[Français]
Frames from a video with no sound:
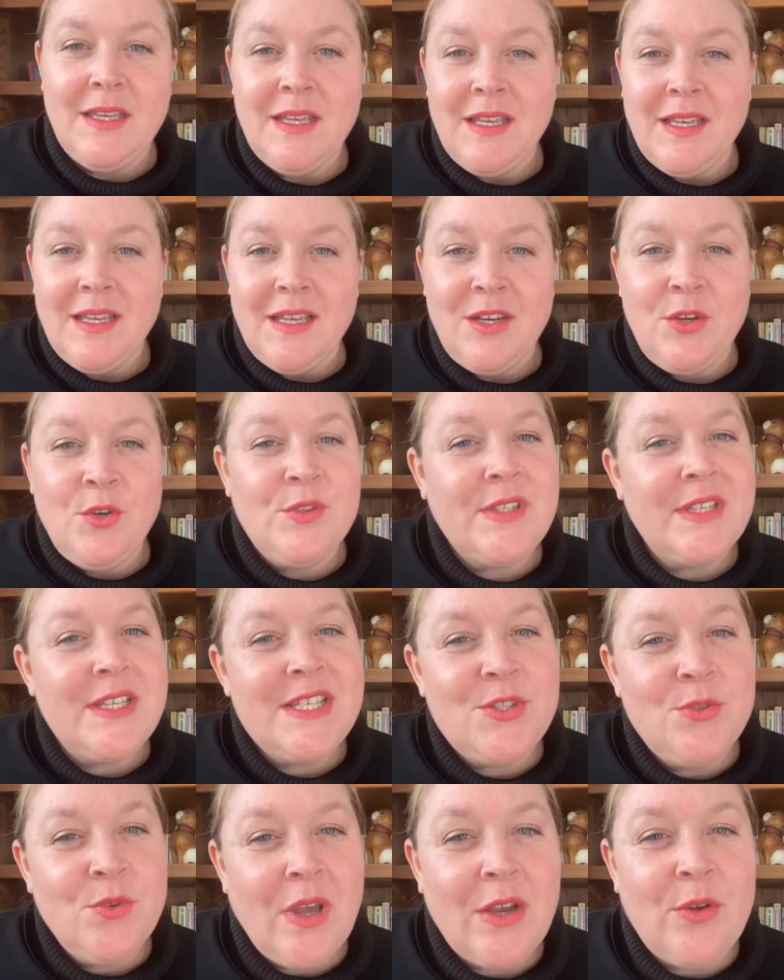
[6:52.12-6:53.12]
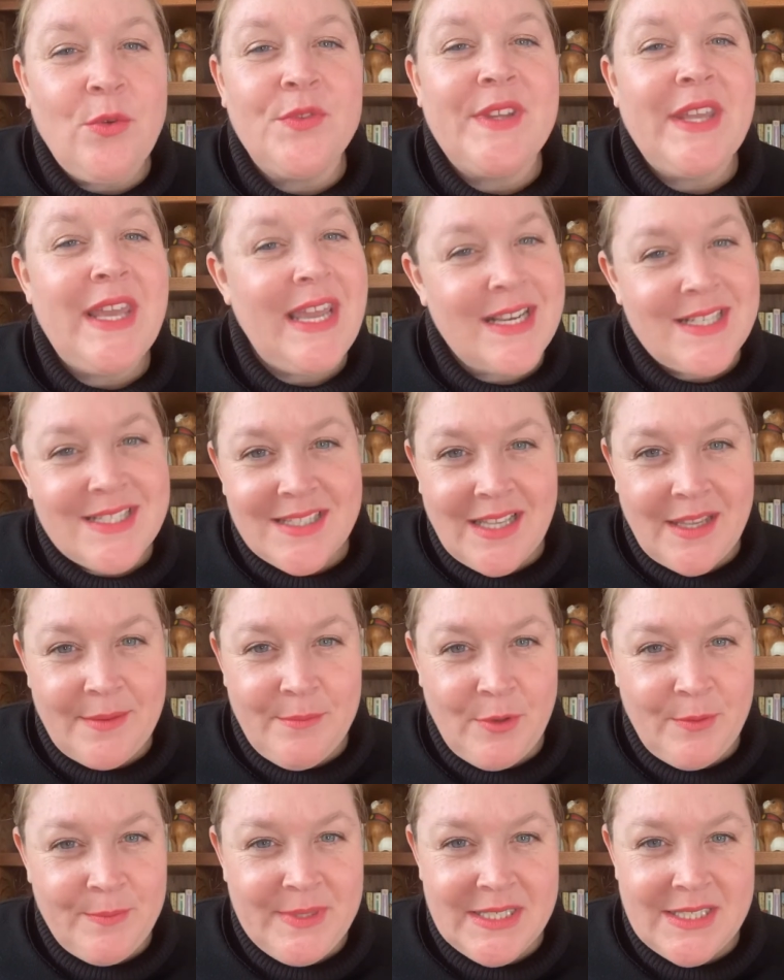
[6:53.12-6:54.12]
L'autrice nous raconte
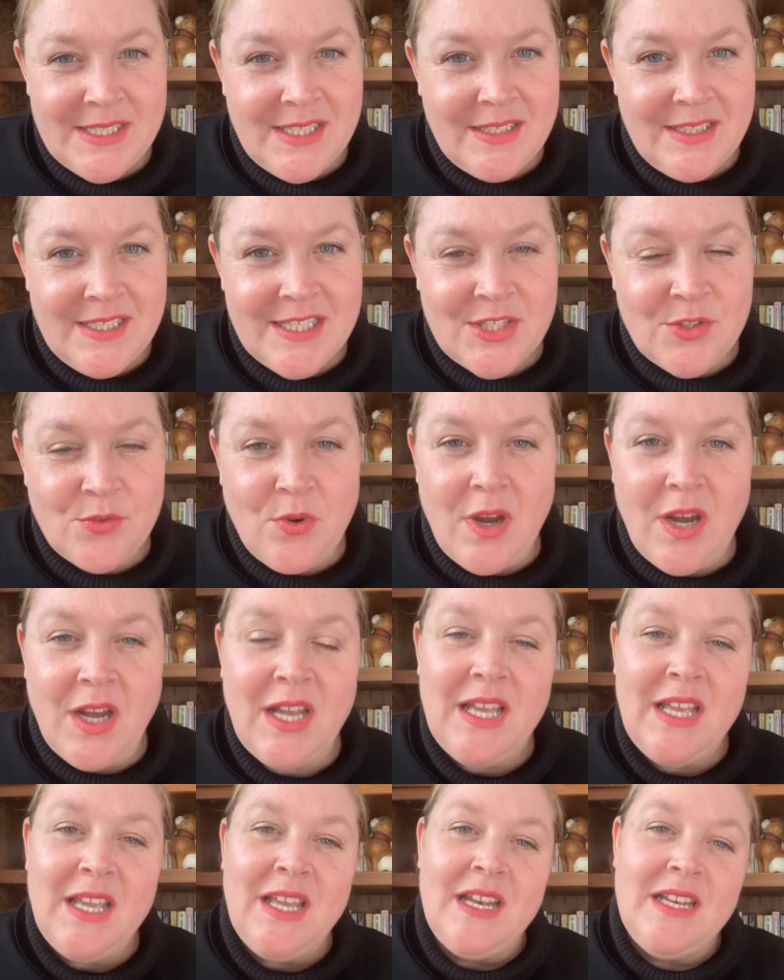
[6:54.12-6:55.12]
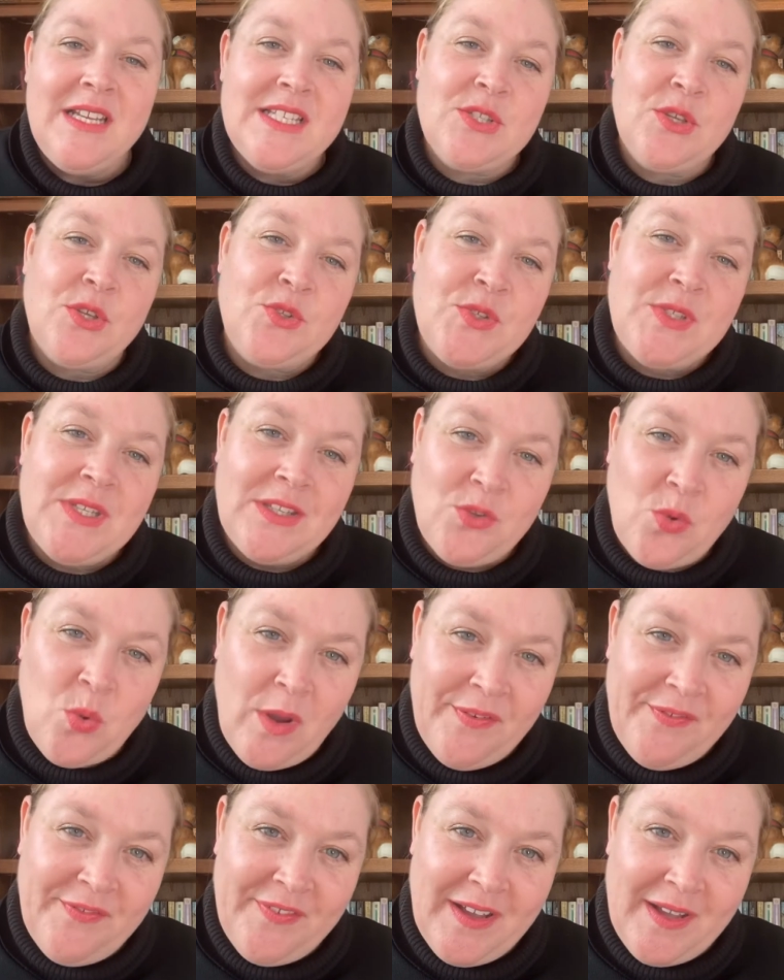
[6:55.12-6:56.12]
extrêmement bien cette histoire, l'histoire de ces trois
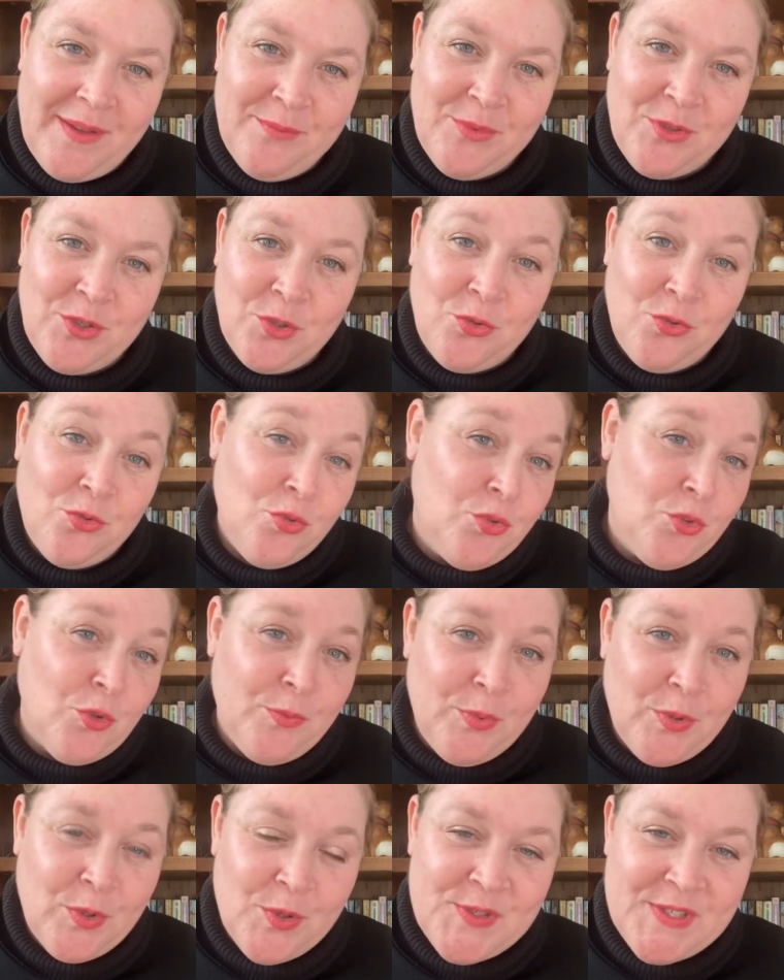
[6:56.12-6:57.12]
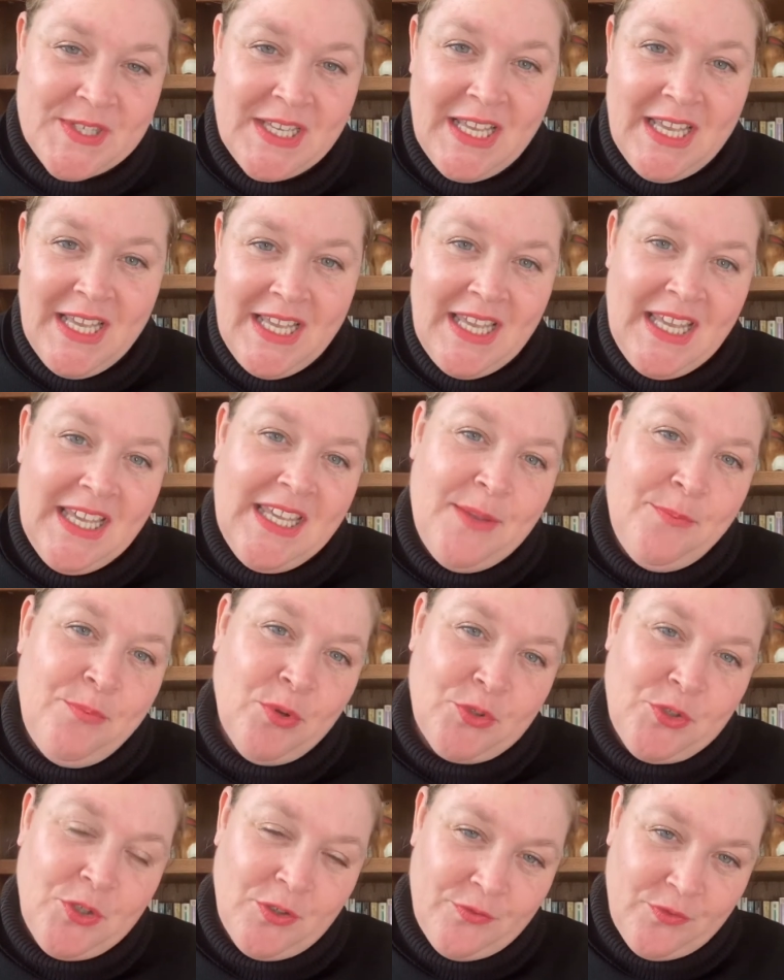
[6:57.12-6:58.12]
femmes que tout oppose et qui
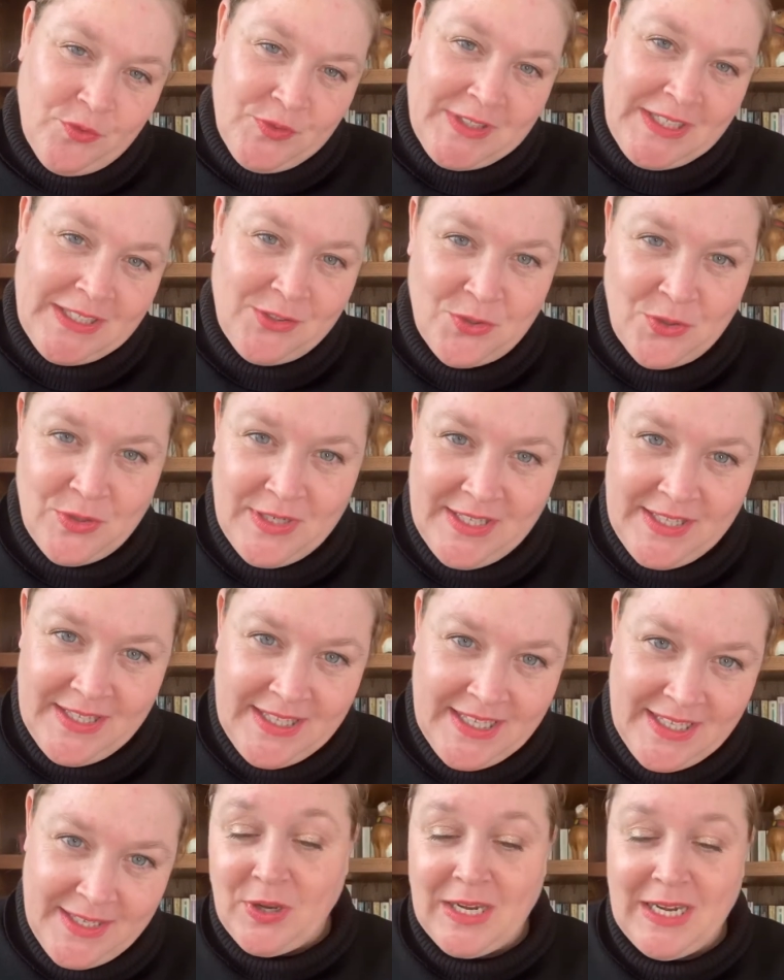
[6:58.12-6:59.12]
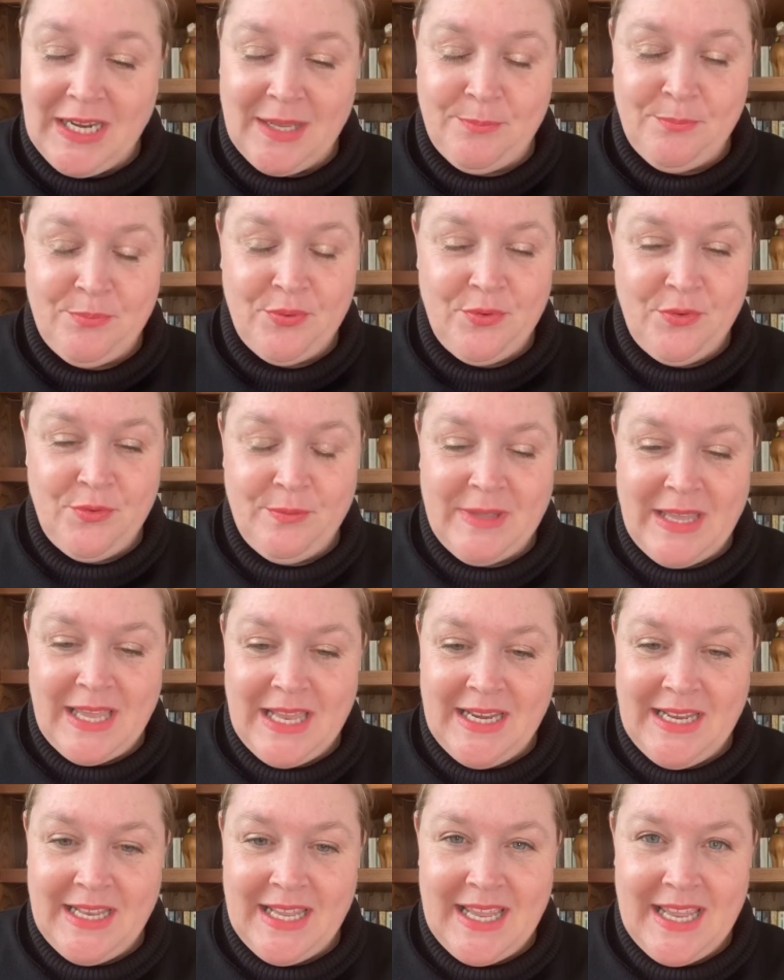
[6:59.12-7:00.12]
pourtant vont être liées. La plume,
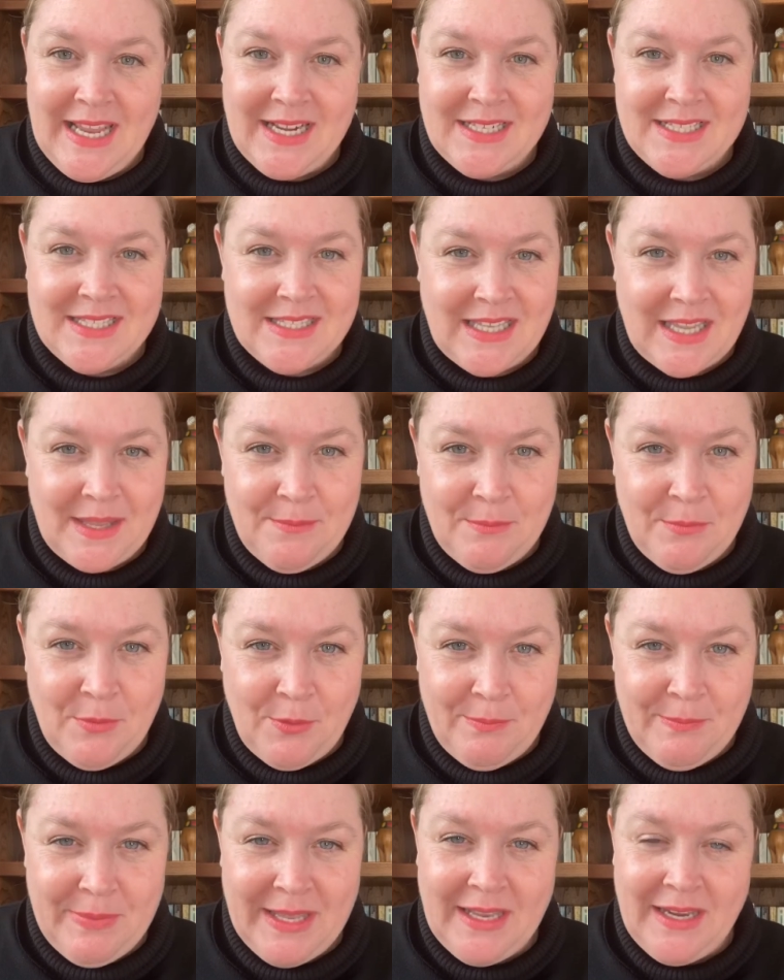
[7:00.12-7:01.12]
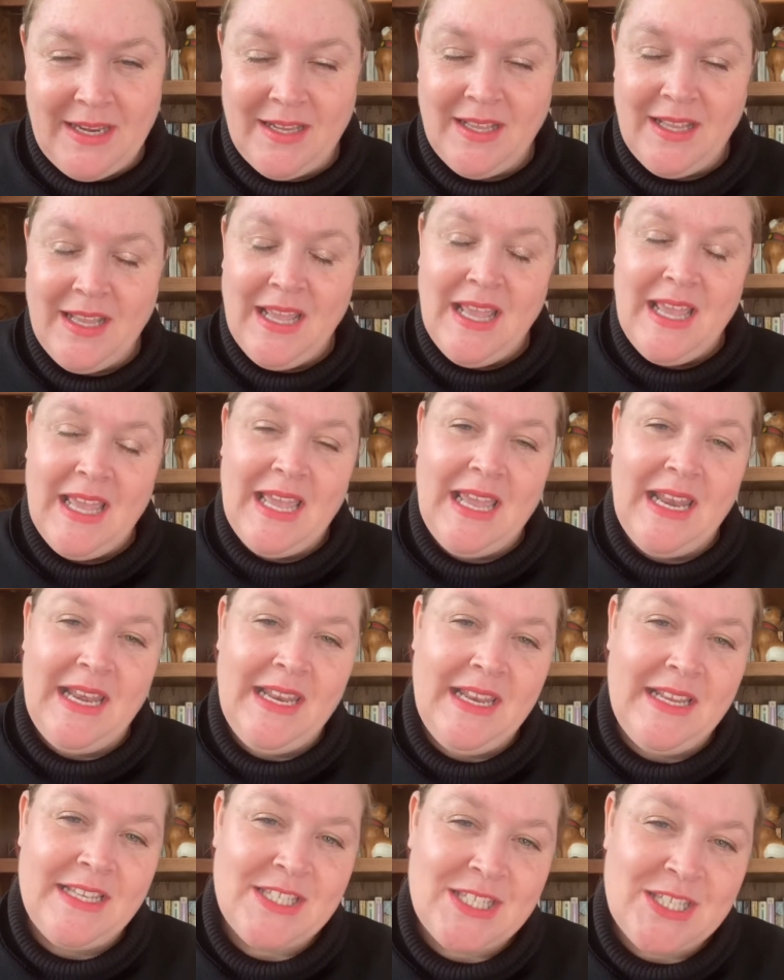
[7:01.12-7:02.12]
elle est extrêmement belle, elle
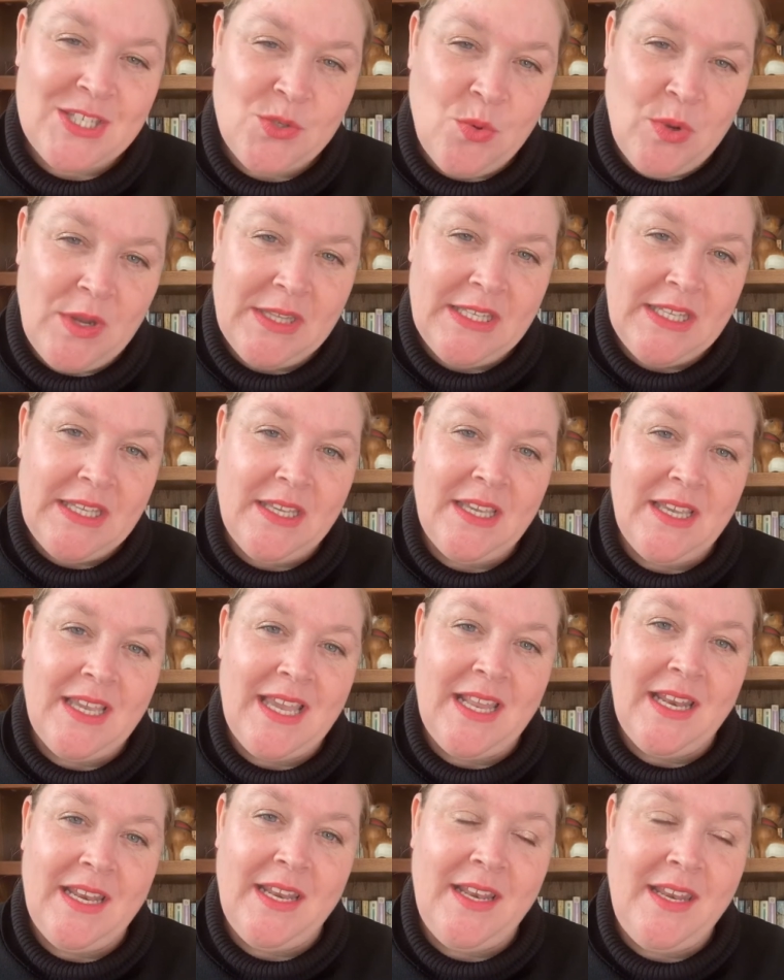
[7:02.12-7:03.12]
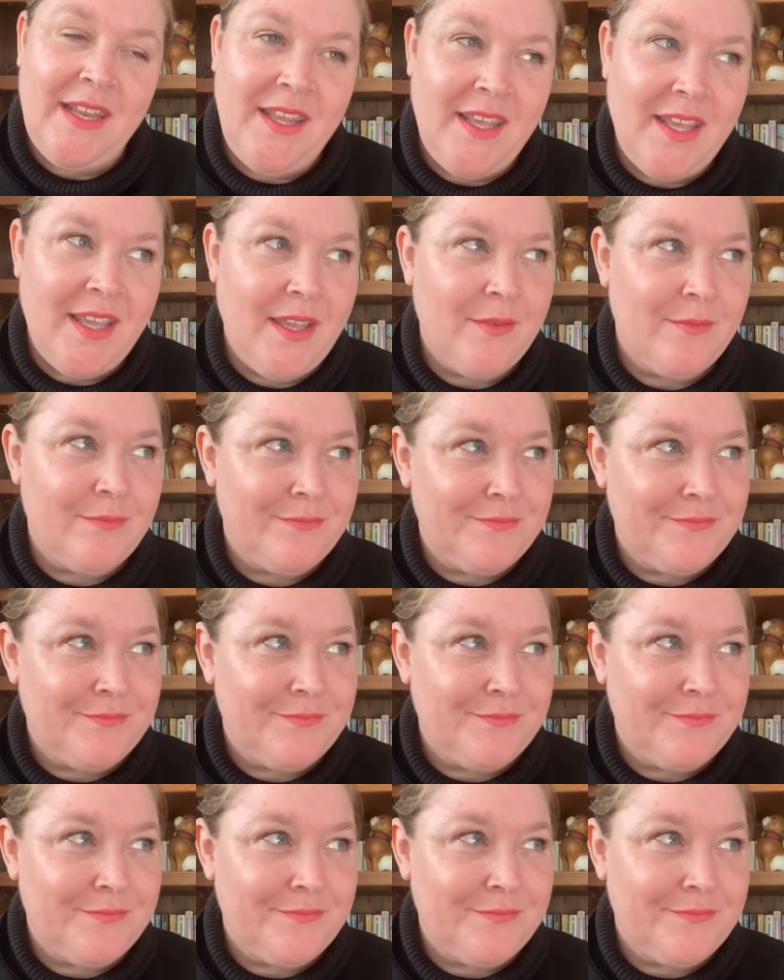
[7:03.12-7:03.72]
est soignée, elle est liée.